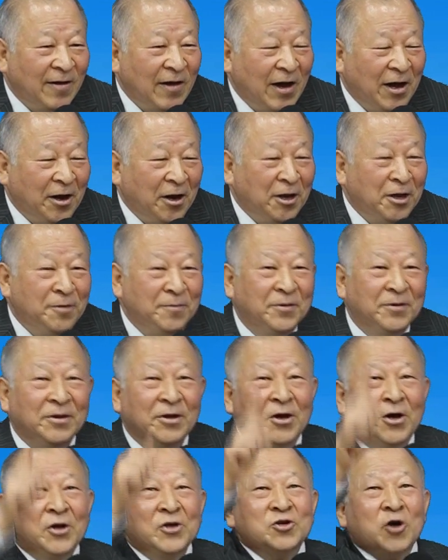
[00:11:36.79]
하나님은
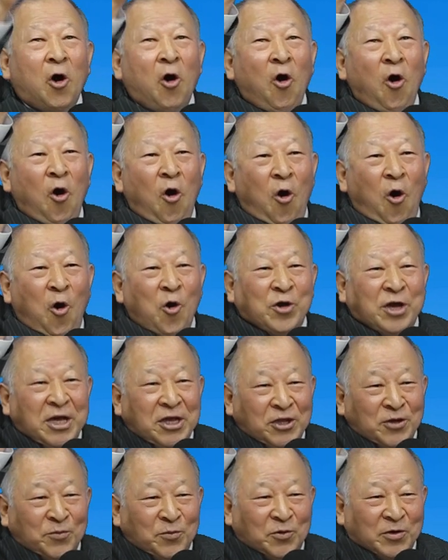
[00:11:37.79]
저기
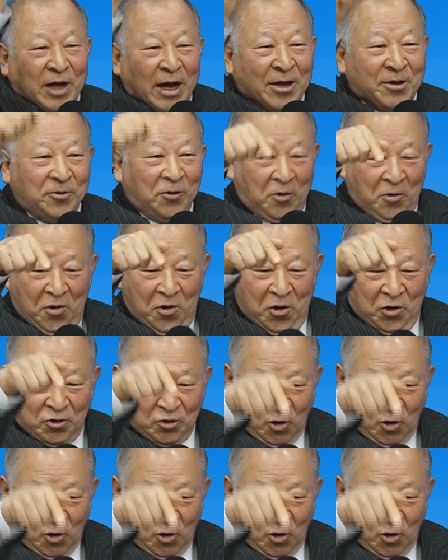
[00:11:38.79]
있는 분이 아니고